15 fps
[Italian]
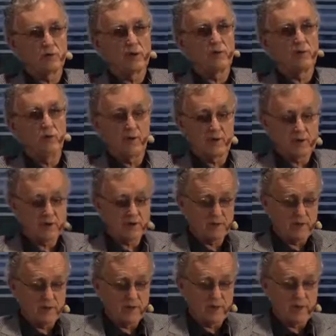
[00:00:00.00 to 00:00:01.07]
da
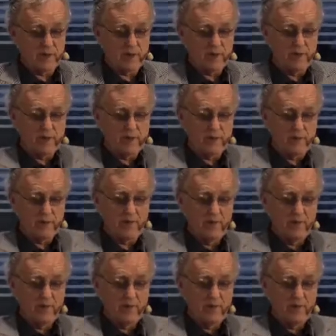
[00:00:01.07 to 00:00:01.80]
moltissimi anni